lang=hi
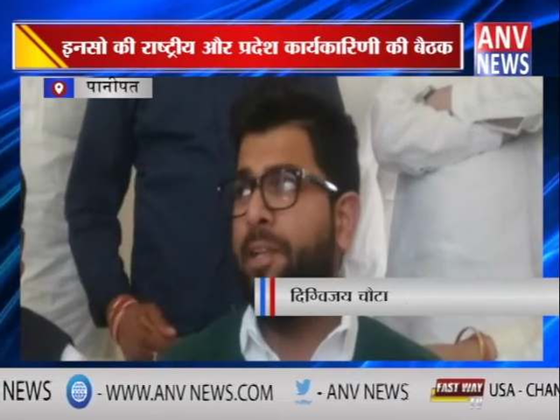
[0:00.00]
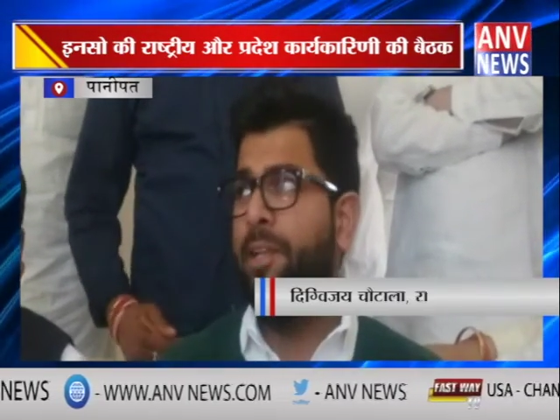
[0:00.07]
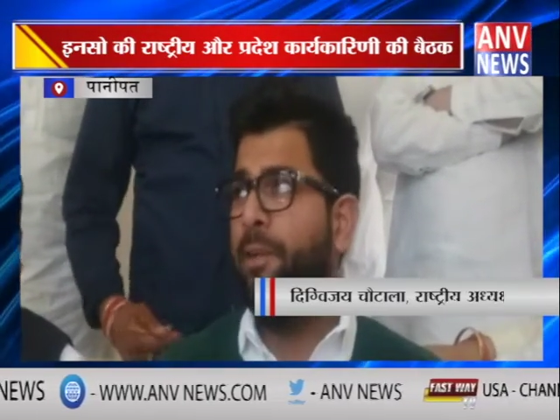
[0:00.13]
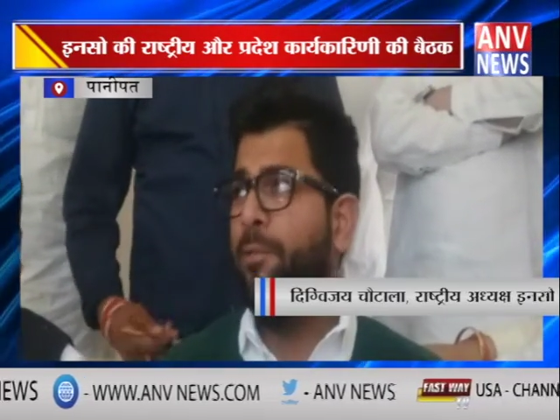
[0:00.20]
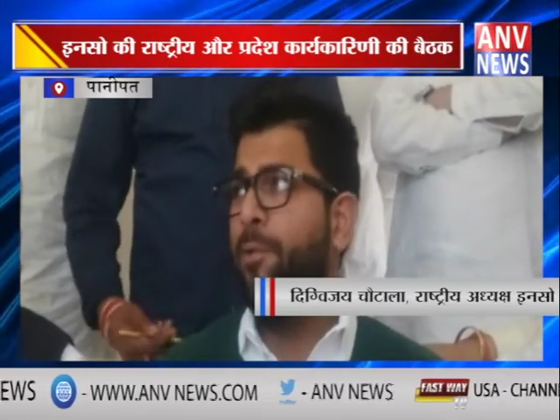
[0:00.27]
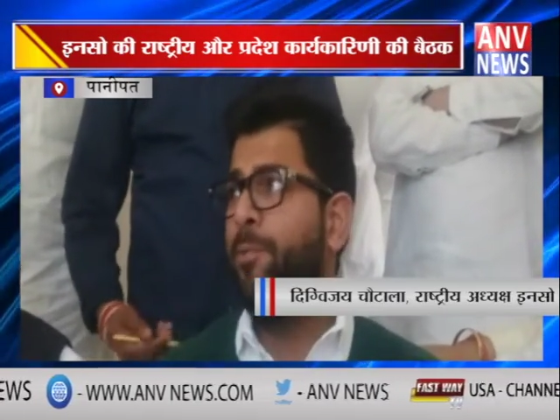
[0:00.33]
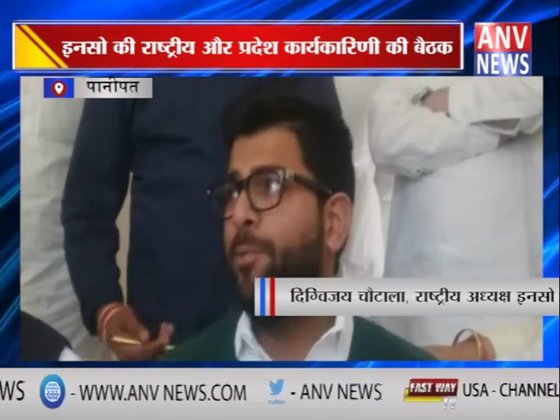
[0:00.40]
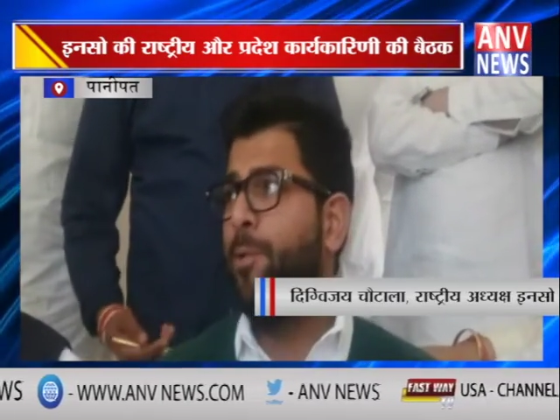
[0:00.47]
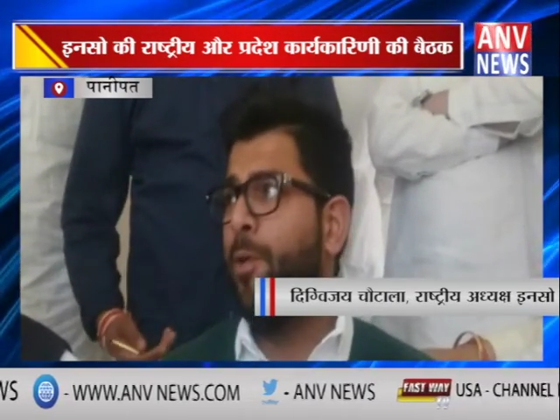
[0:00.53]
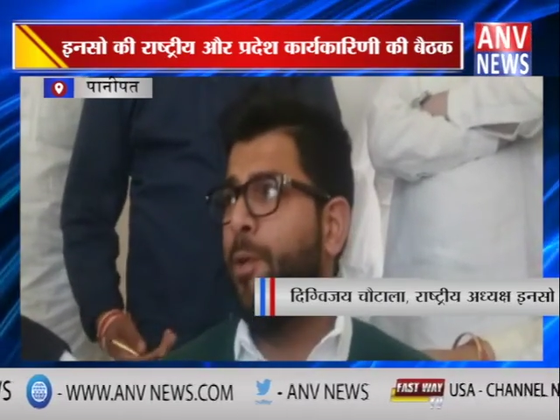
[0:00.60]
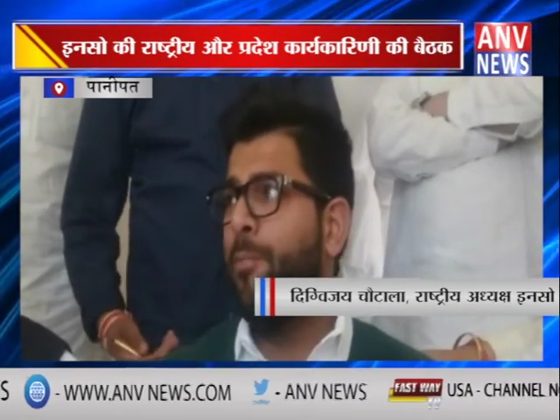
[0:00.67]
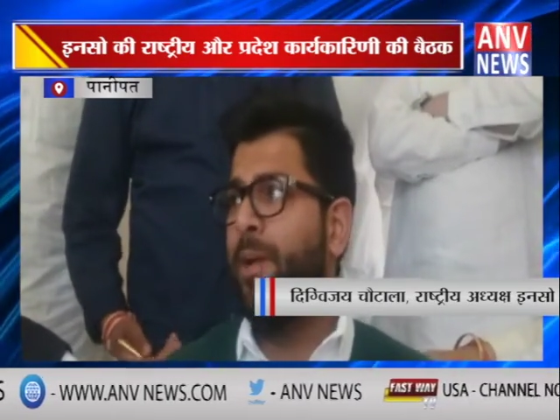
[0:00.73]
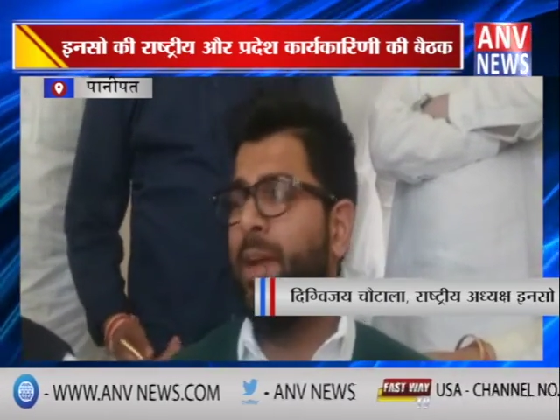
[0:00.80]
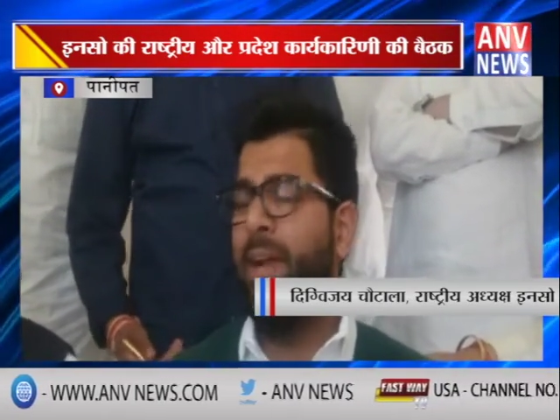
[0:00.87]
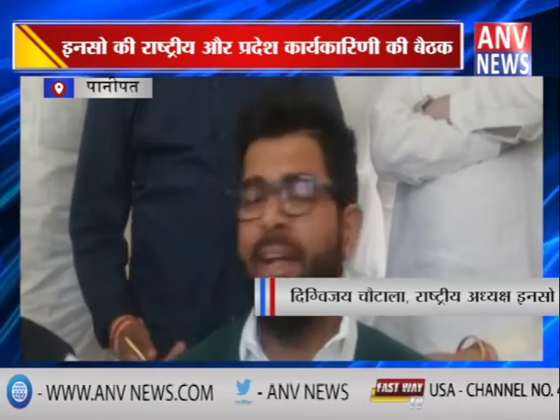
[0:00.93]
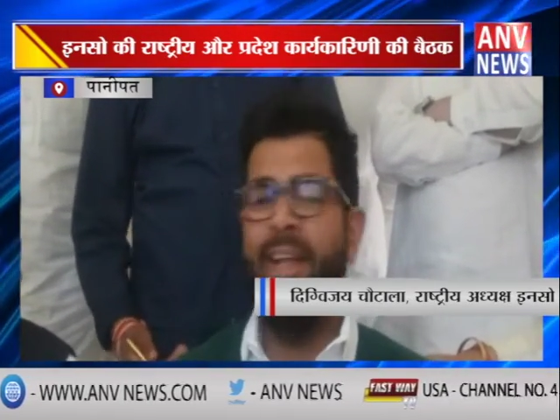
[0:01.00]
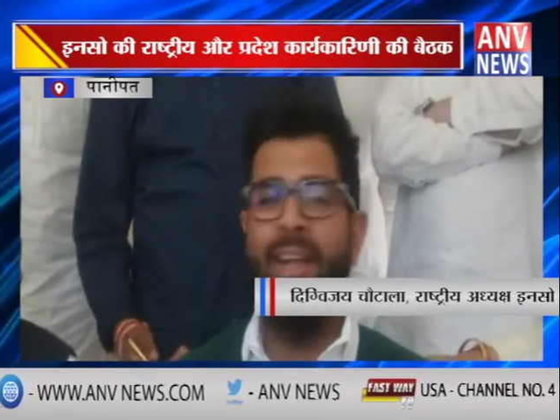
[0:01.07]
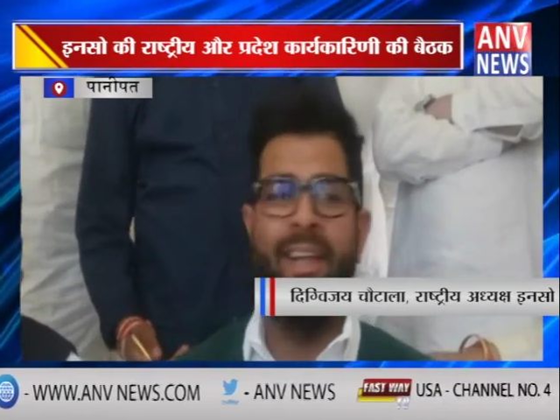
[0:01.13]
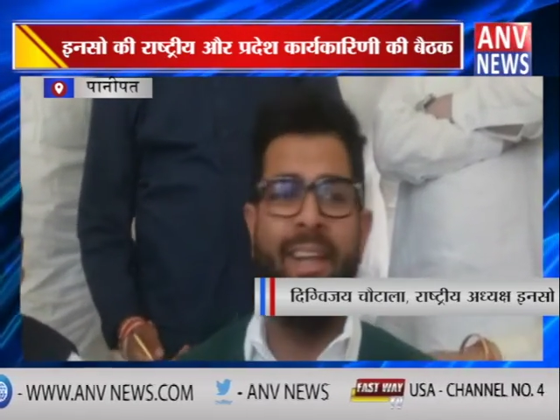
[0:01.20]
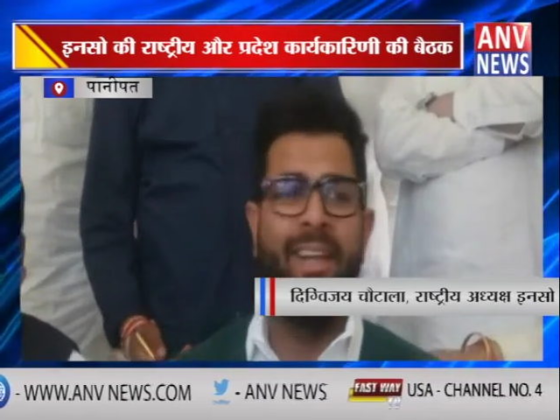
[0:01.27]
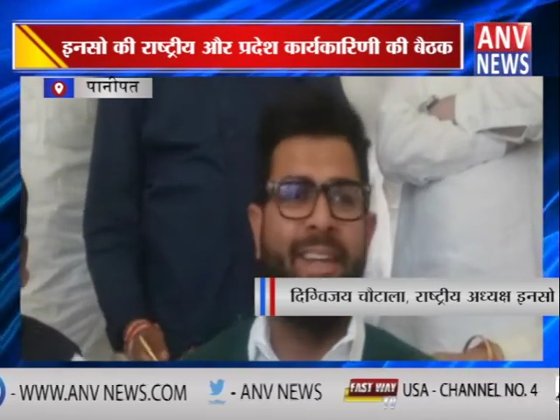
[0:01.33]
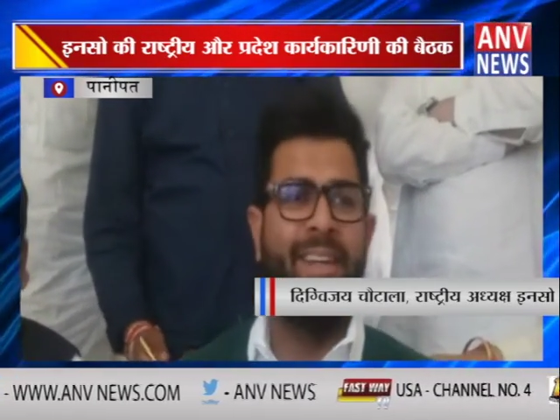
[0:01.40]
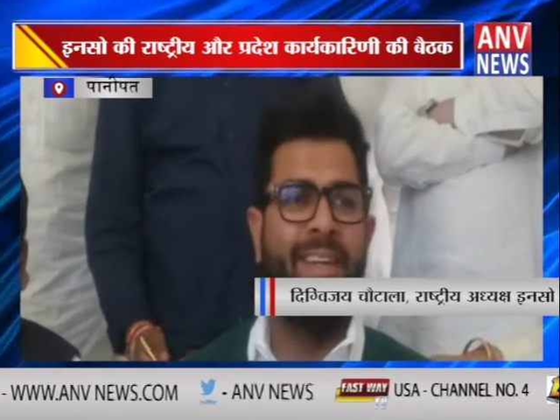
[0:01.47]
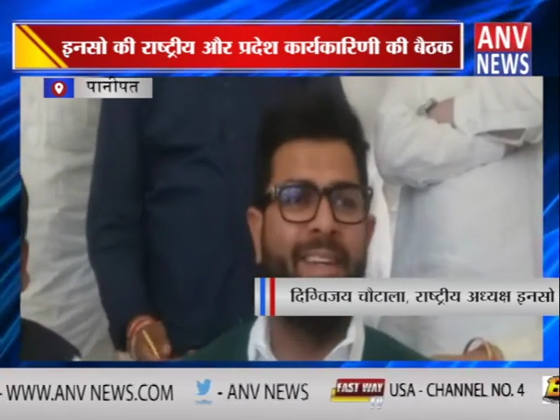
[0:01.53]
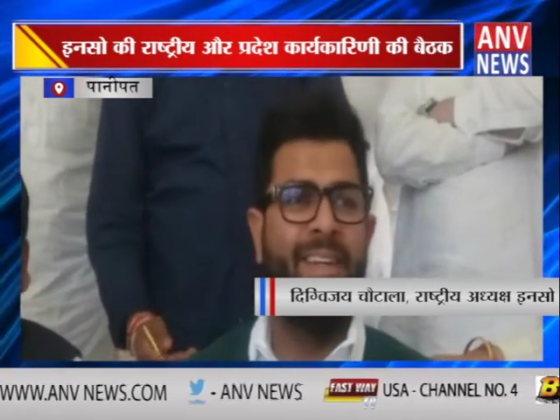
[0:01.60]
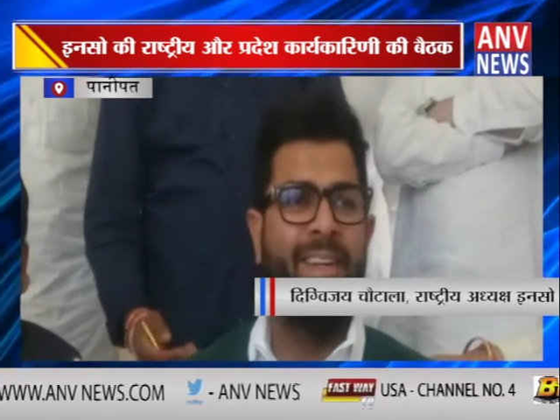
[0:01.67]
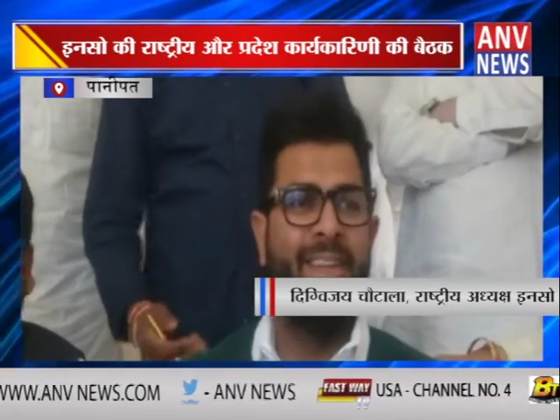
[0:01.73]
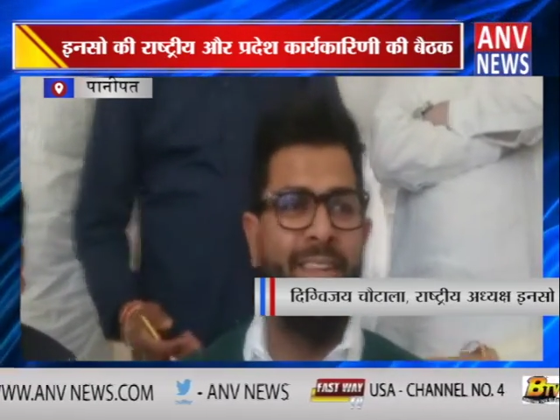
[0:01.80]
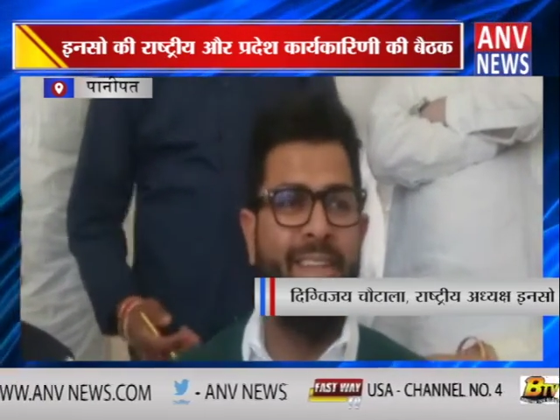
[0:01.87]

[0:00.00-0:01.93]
तीन हजार वोट में रोड़ा पड़ रहा है